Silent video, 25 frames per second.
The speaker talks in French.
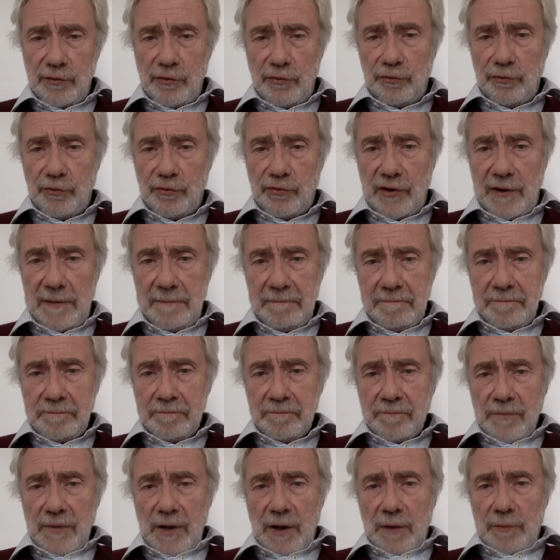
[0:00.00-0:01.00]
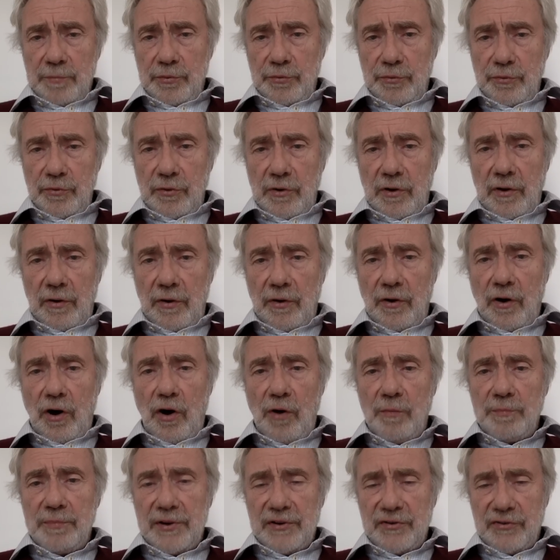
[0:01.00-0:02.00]
de succès pour euh,
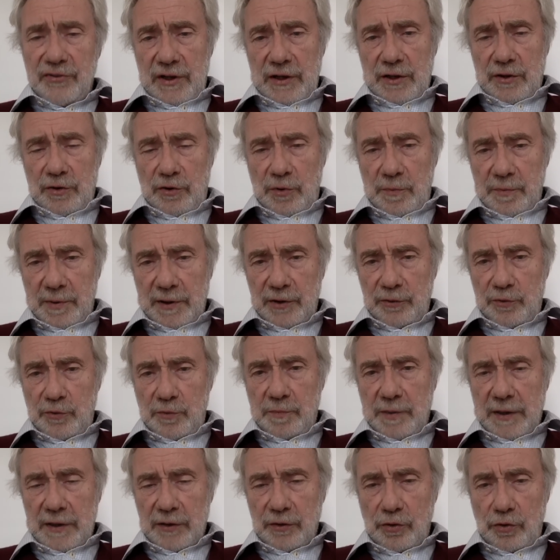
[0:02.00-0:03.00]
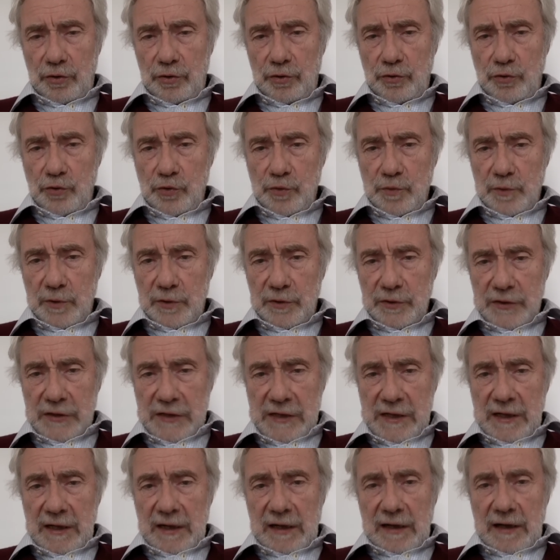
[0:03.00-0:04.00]
empêcher que le prix du pétrole augmente.
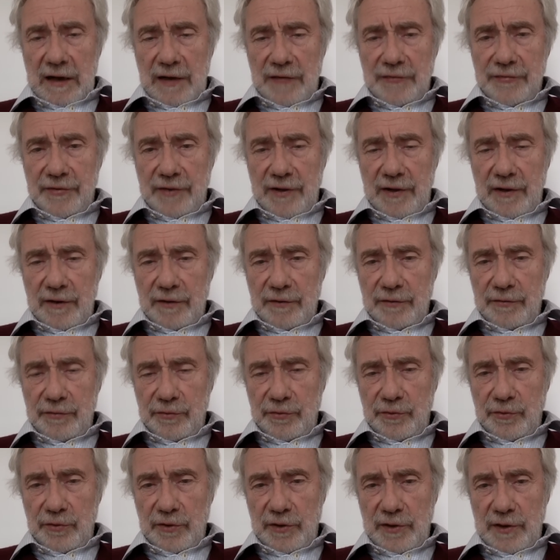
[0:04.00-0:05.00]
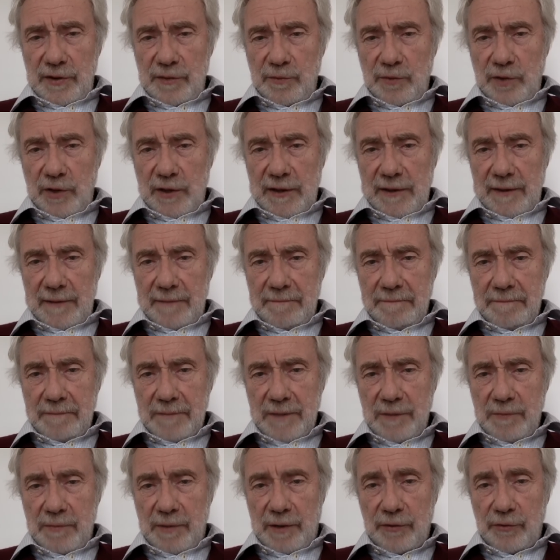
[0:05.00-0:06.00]
La fin veut les moyens
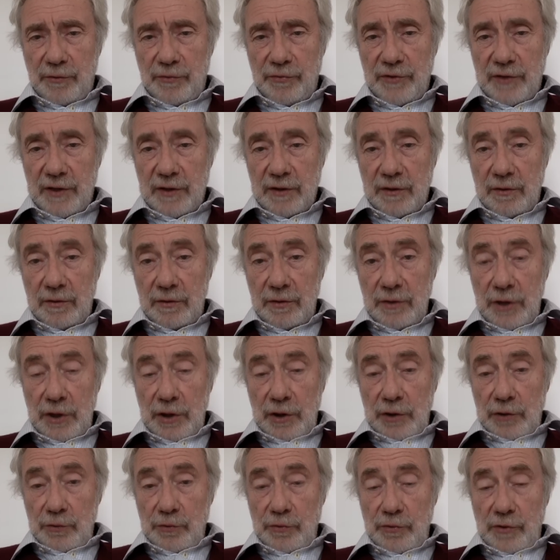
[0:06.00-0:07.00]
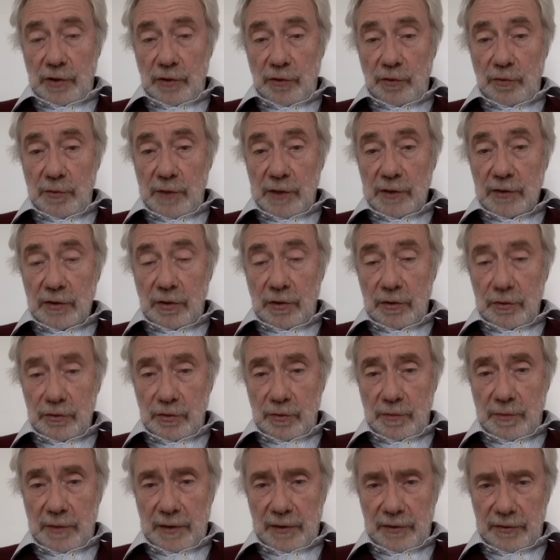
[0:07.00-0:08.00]
et par conséquent, nous allons mettre
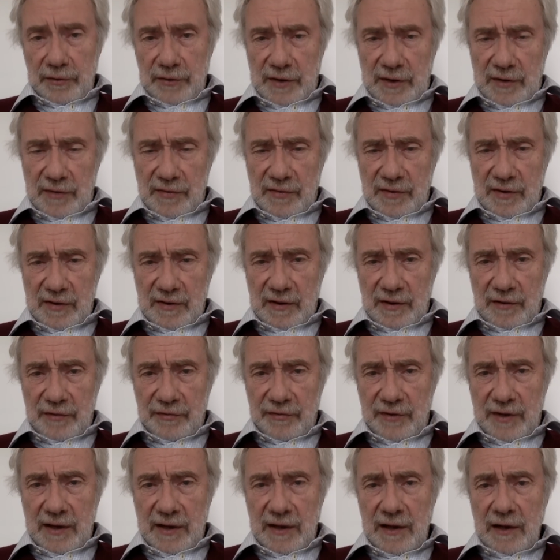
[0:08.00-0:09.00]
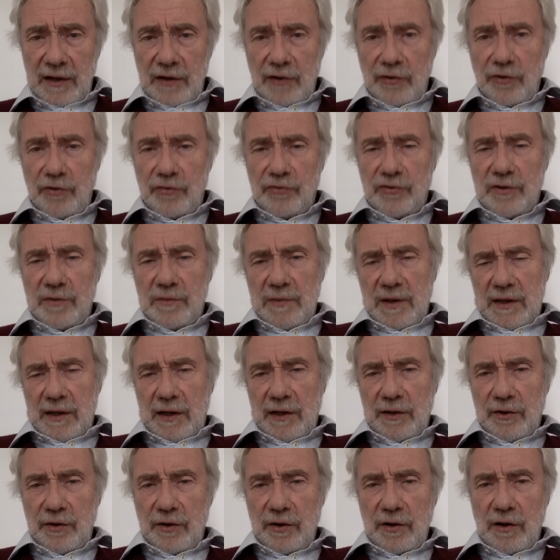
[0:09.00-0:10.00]
entre parenthèses cette affaire. Euh, j'y mets
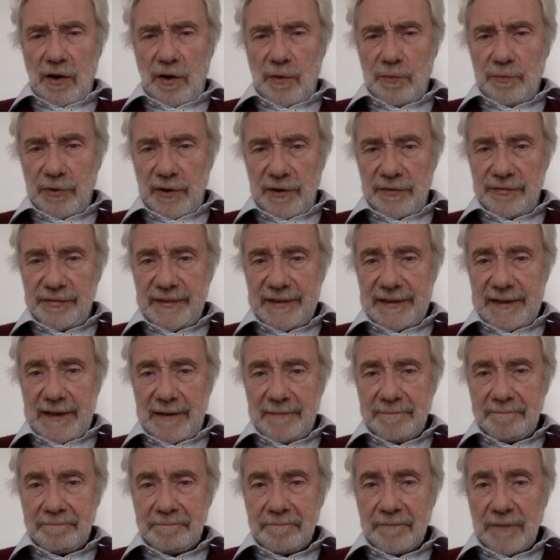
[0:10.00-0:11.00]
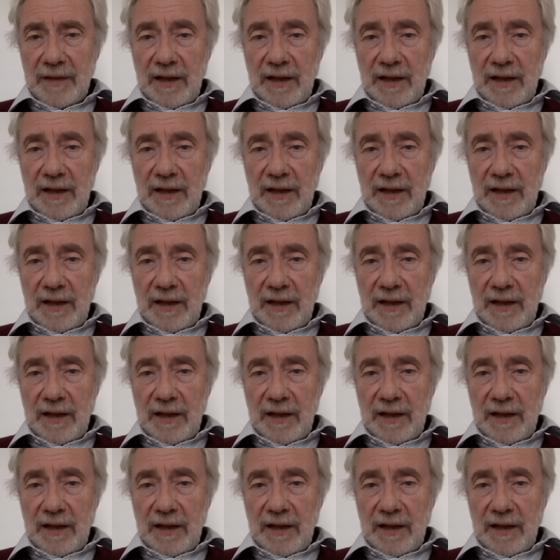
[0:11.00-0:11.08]
d'ailleurs un point final.